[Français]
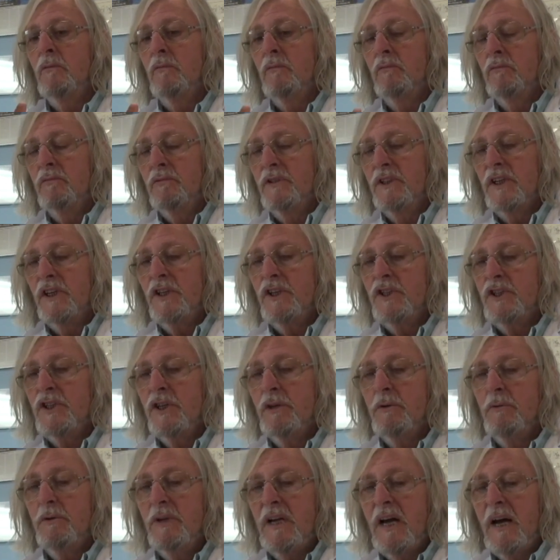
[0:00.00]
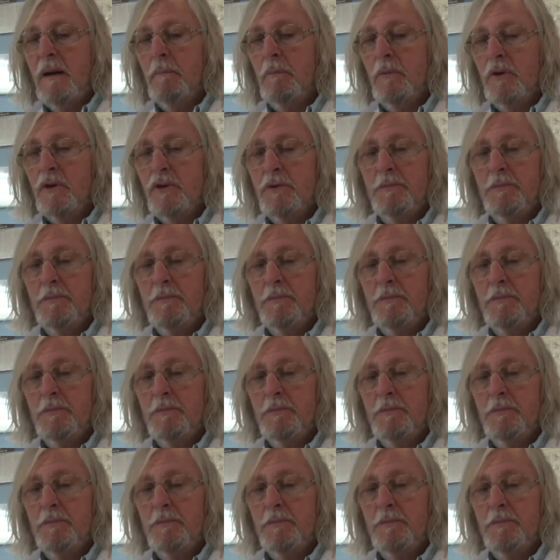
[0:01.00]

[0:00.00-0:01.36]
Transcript: vous dirigez une arme